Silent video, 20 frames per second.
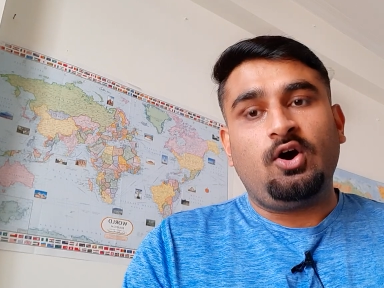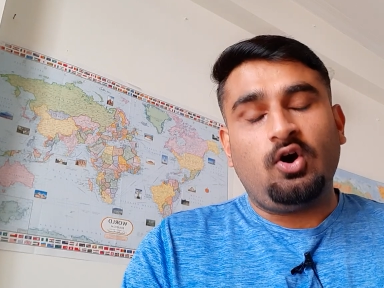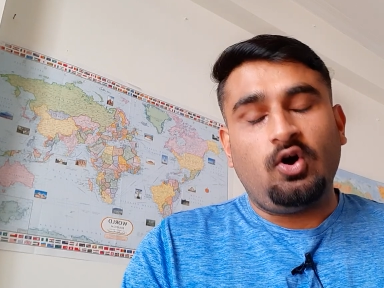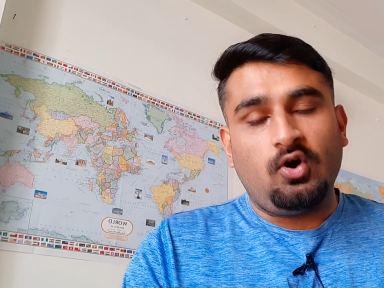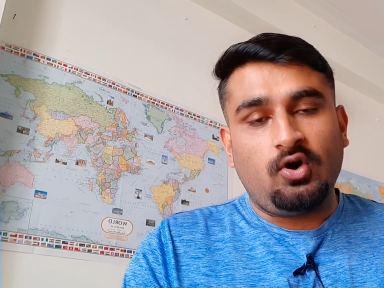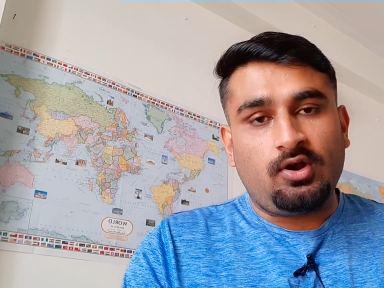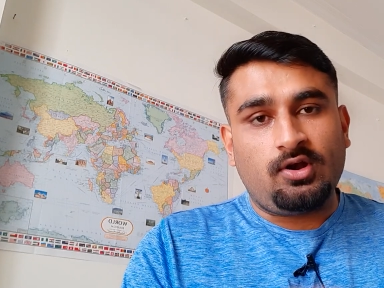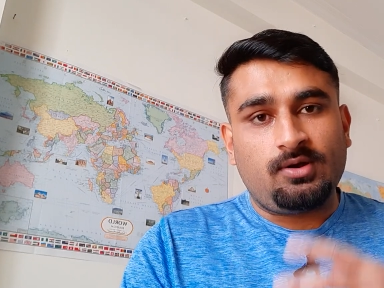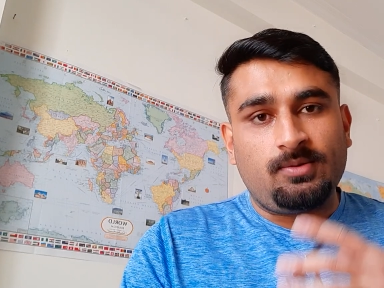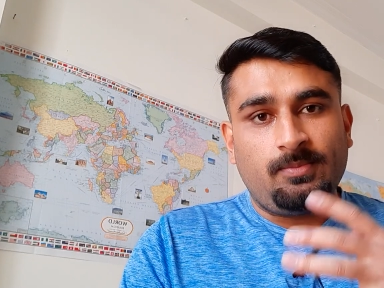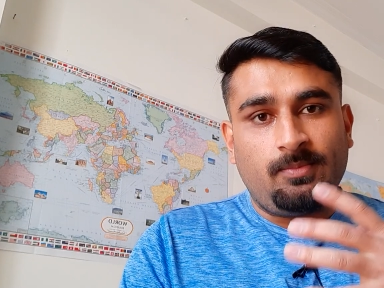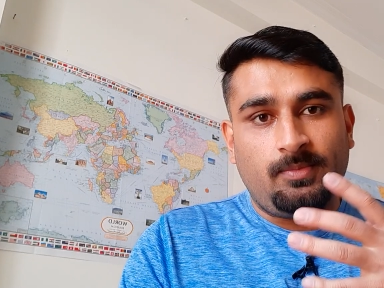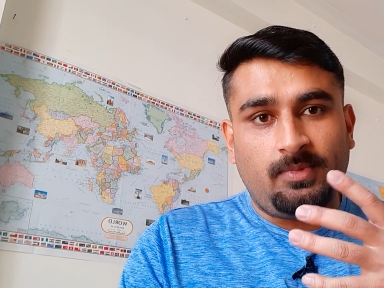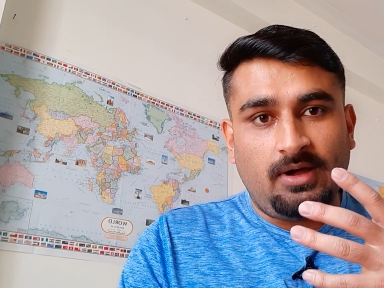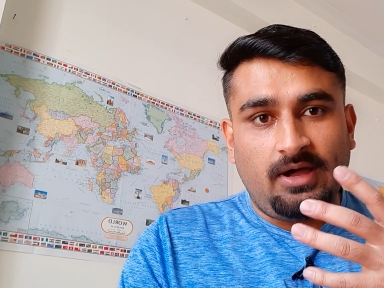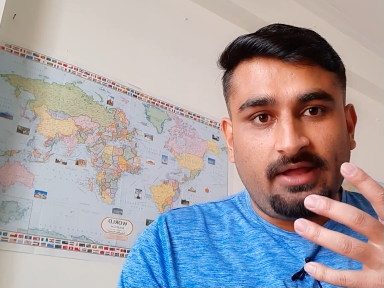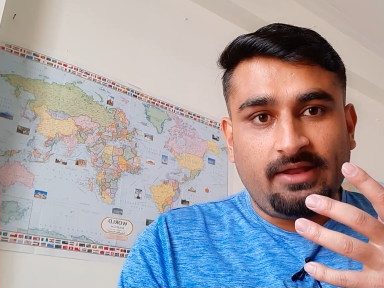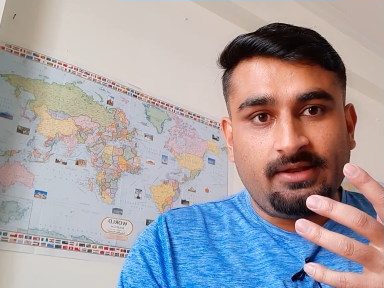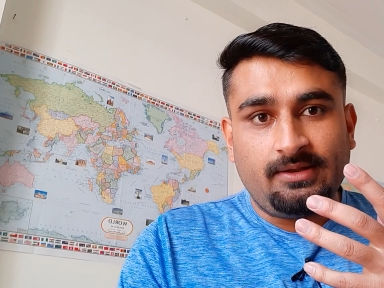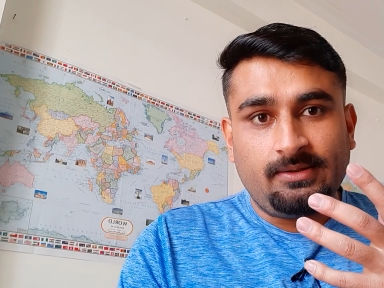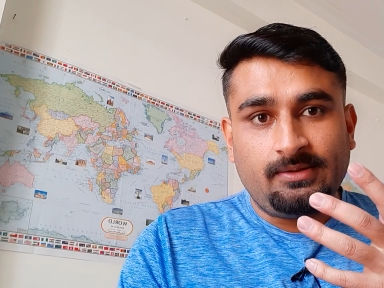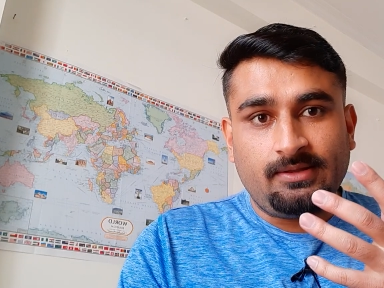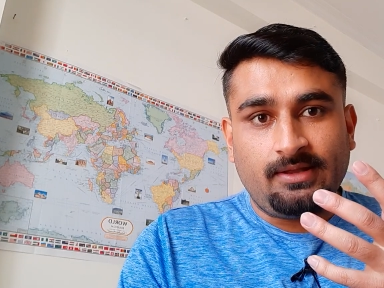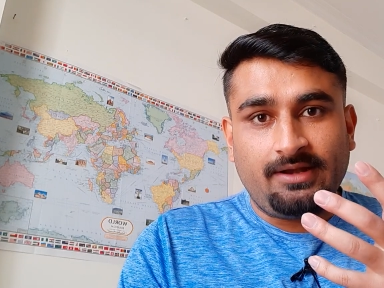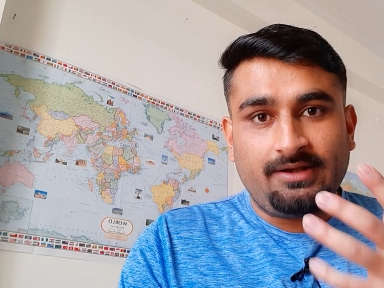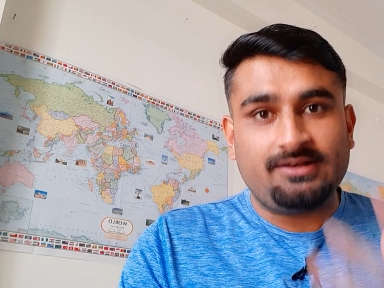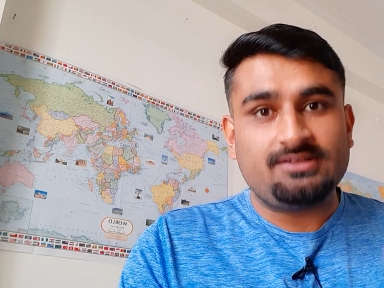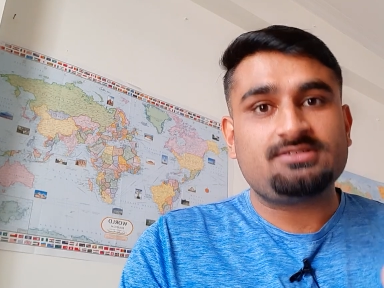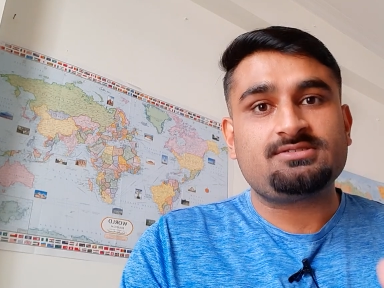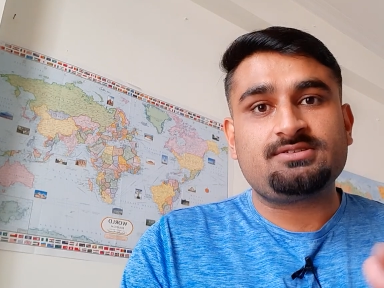और आई
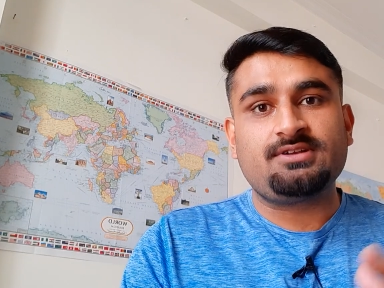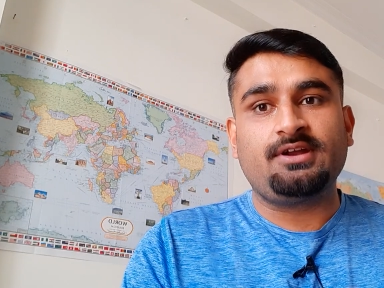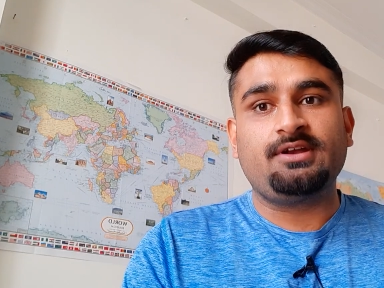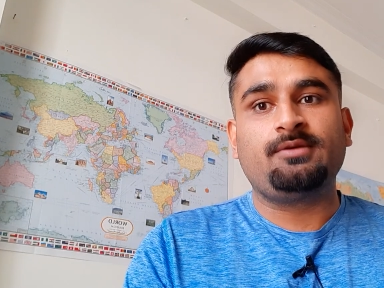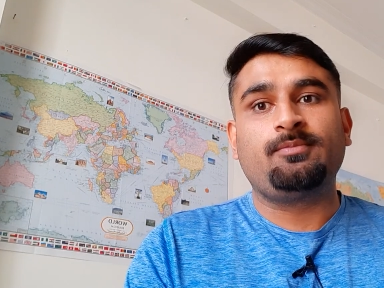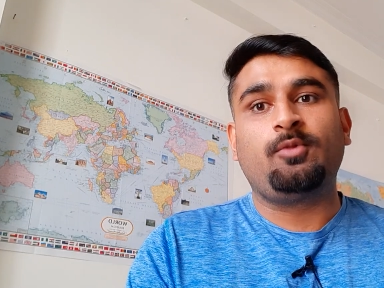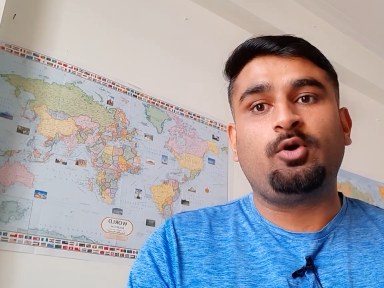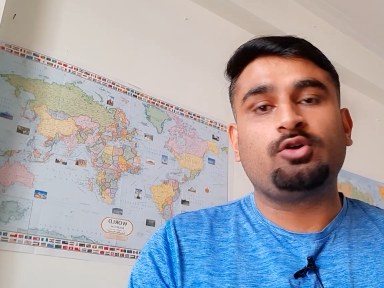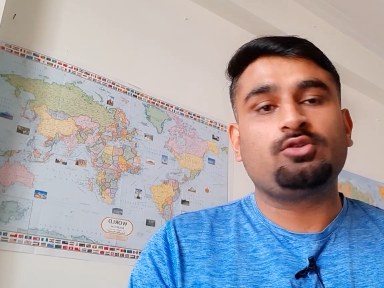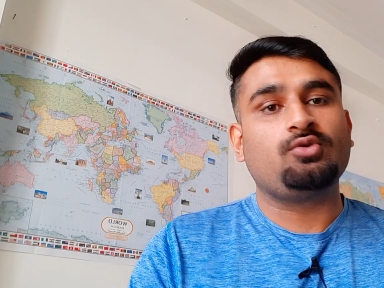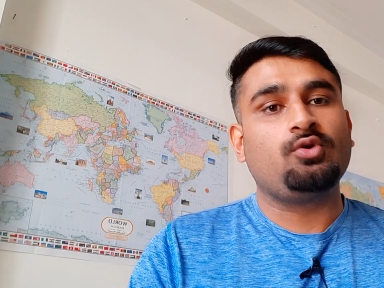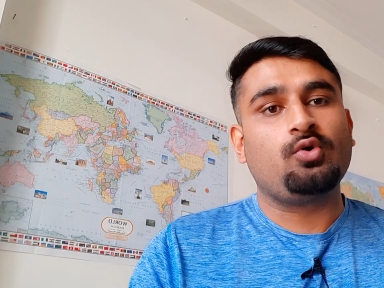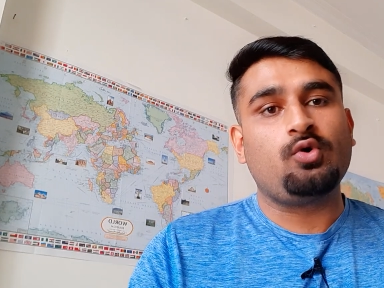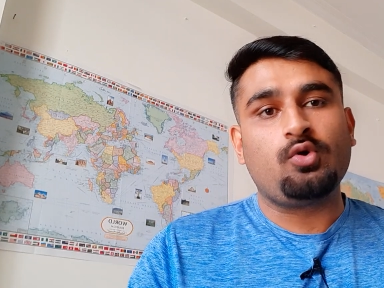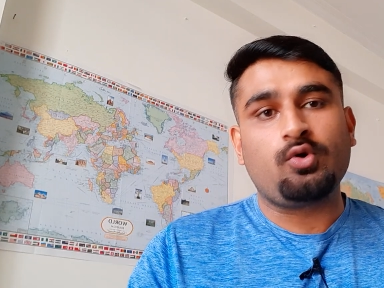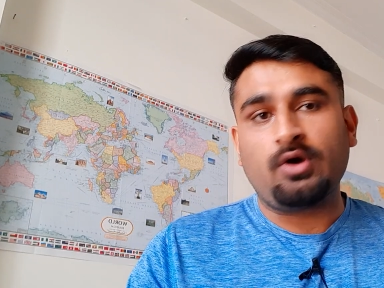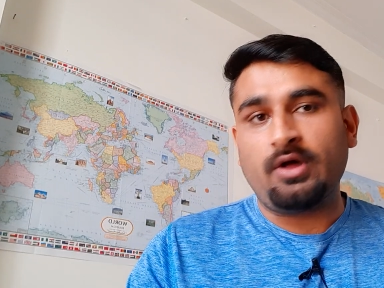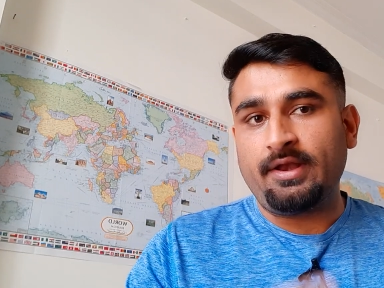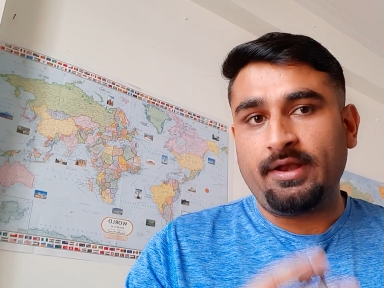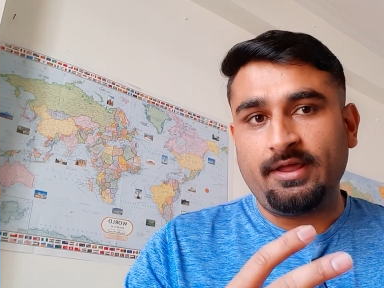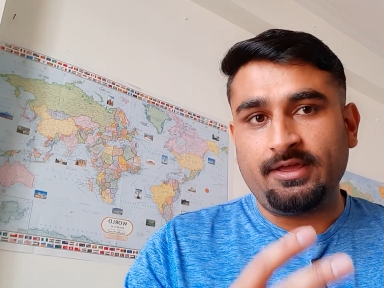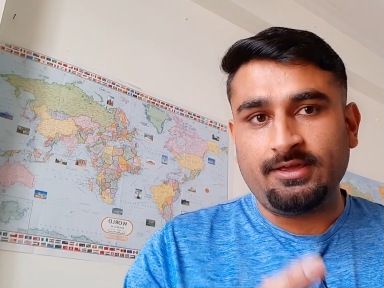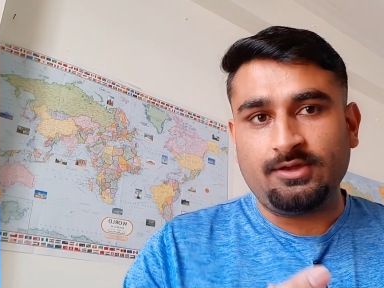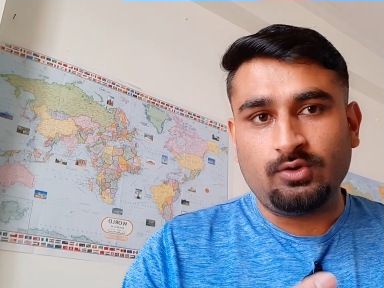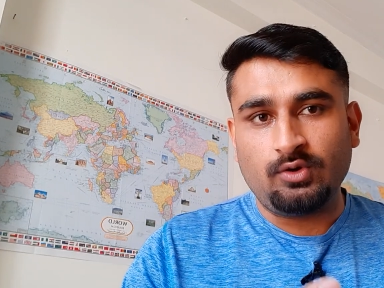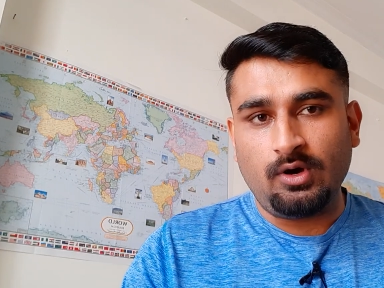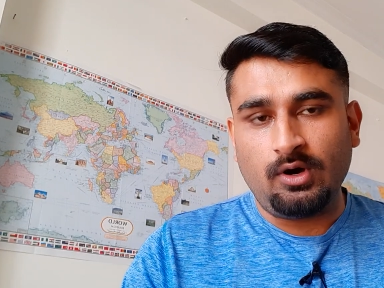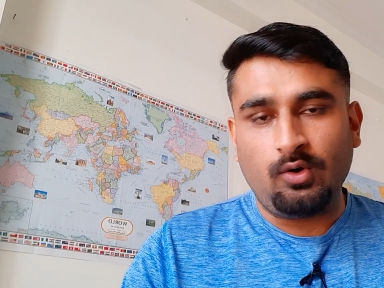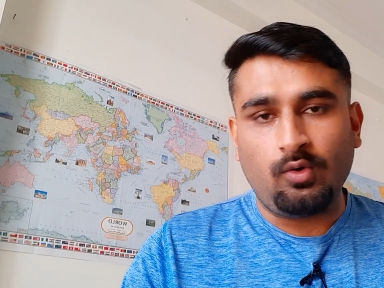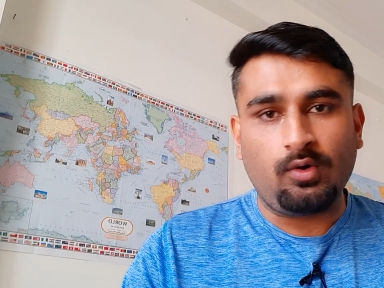अंडरस्टैंड बहुत लोगों का नहीं
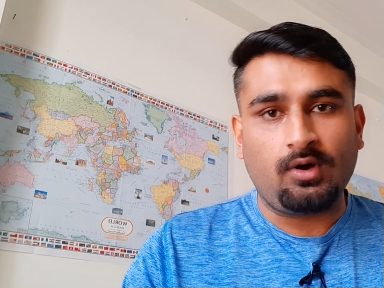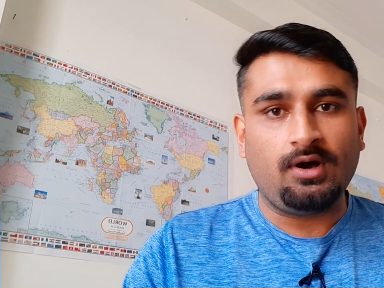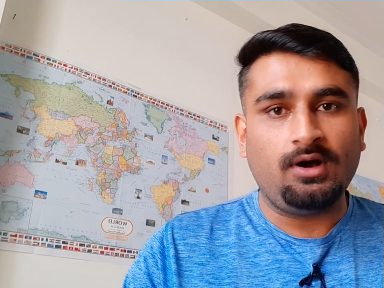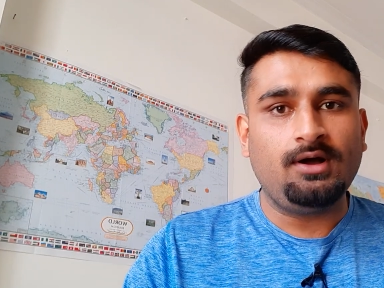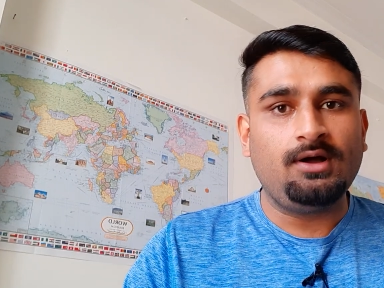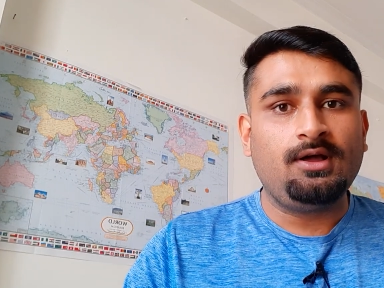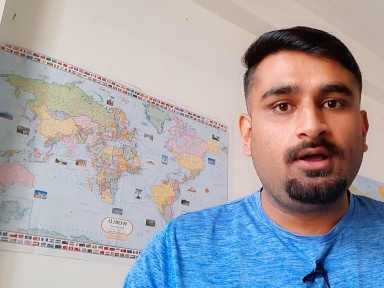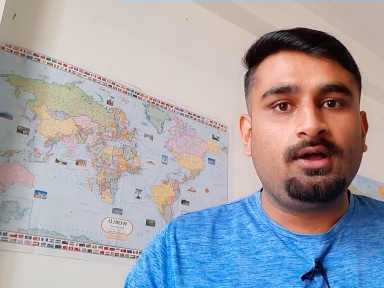हुआ होगा